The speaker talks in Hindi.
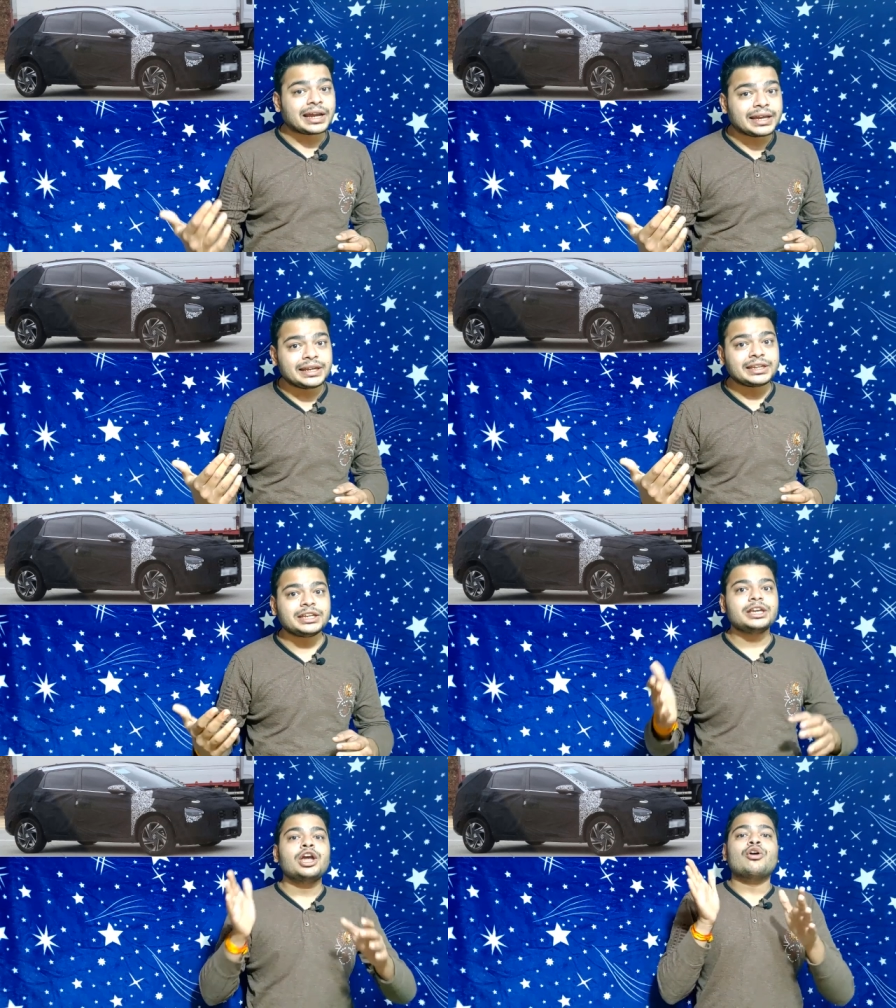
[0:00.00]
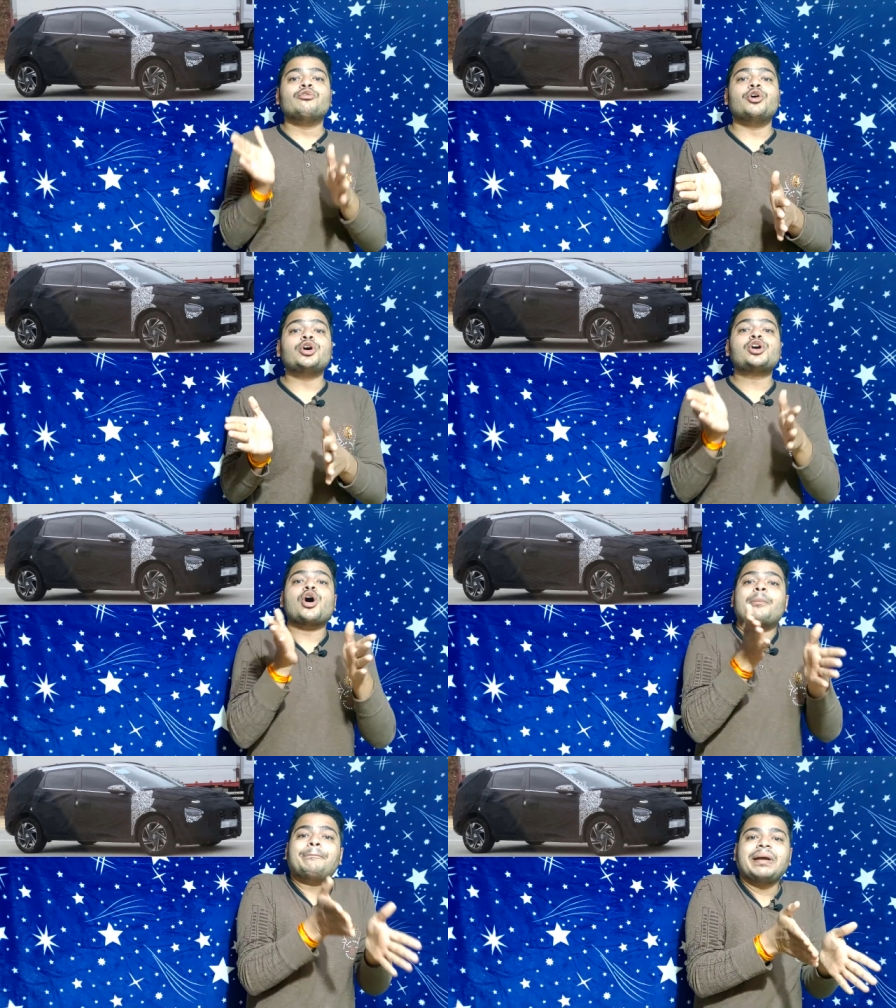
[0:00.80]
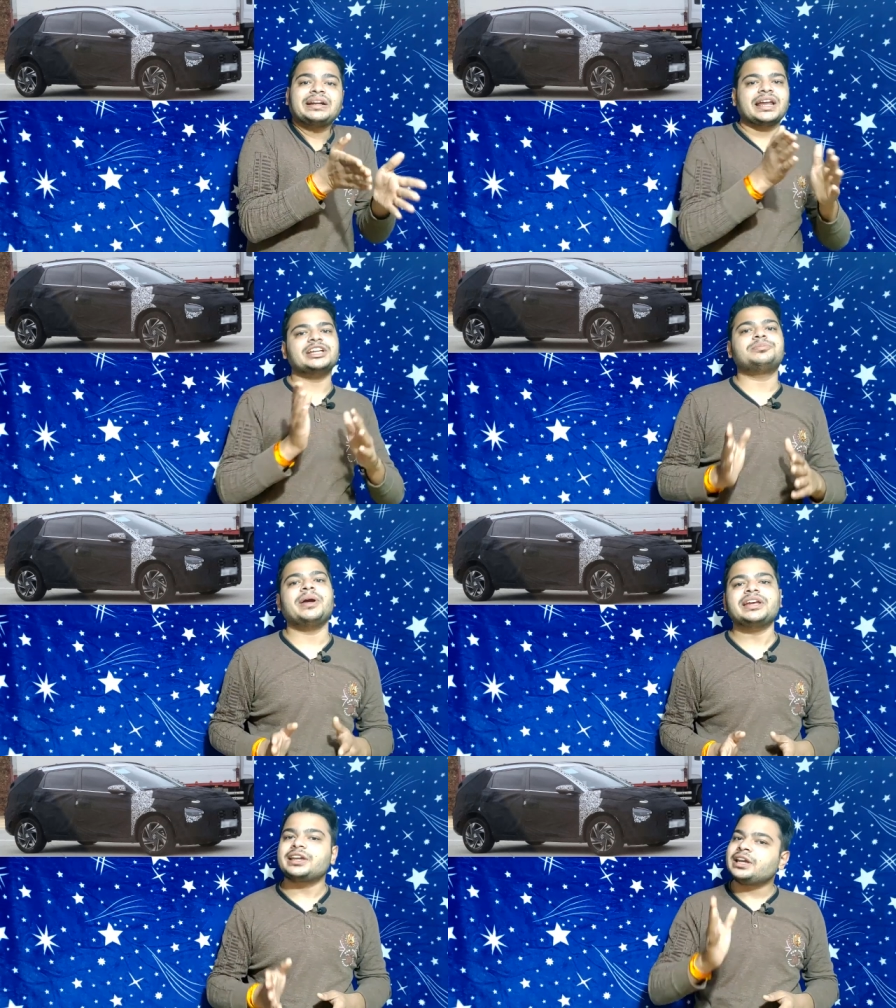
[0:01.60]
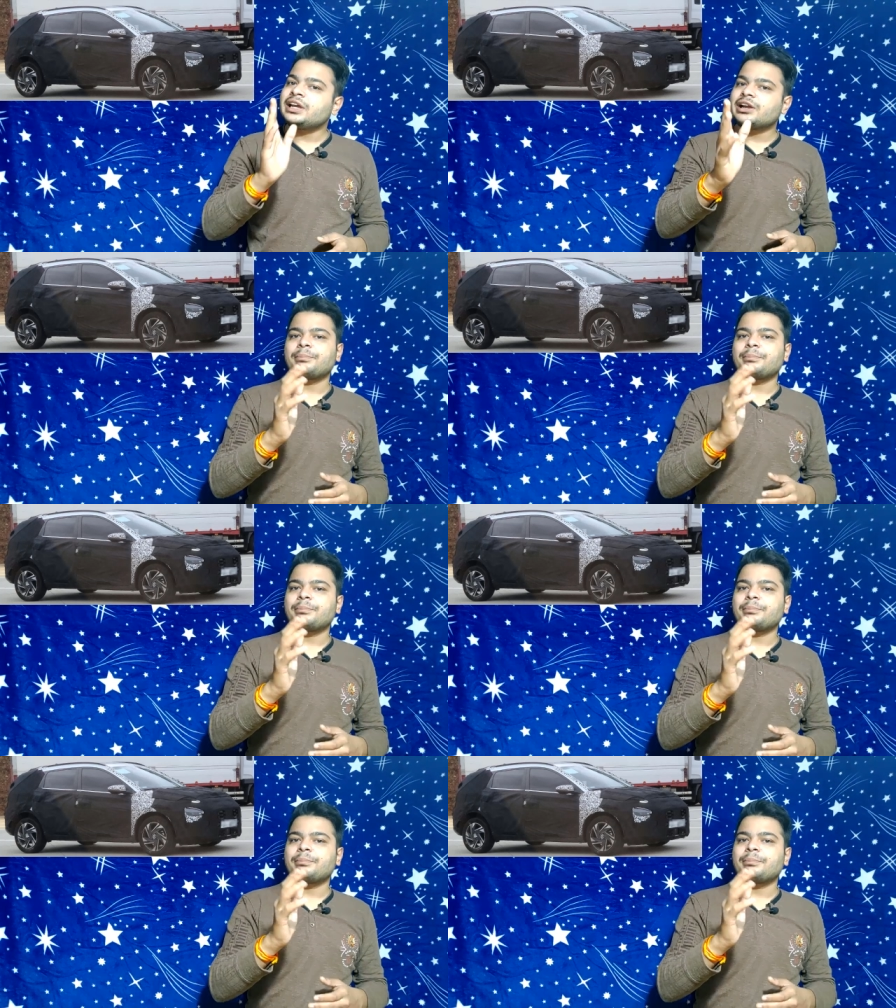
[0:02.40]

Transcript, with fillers: रहेंगी वो कॉम्पैक्ट हैचबैक की